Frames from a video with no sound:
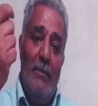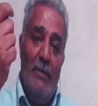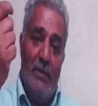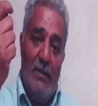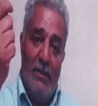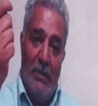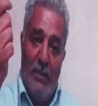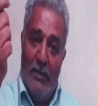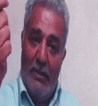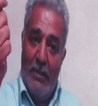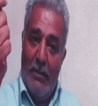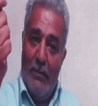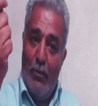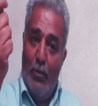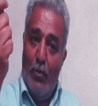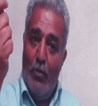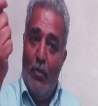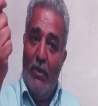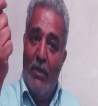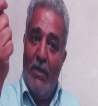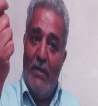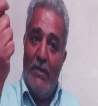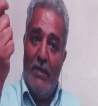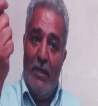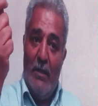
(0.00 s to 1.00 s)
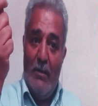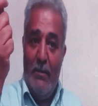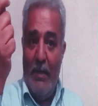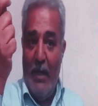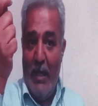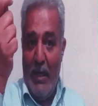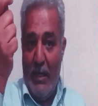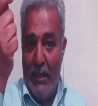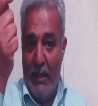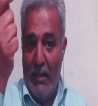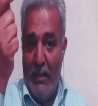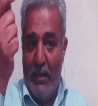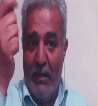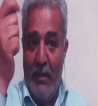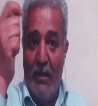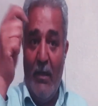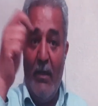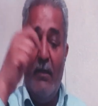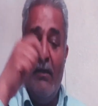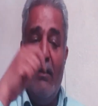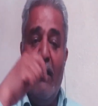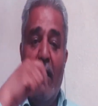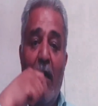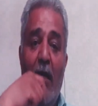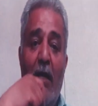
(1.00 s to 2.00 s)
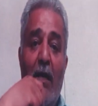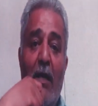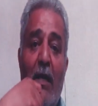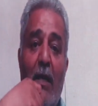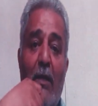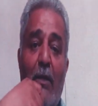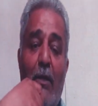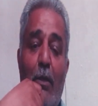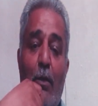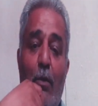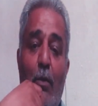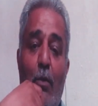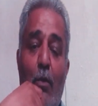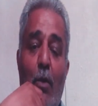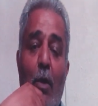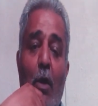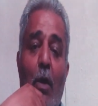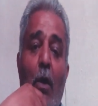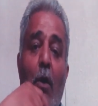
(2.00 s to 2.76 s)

استخدام كل الاساليب الحقيره للقضاء على اعدائه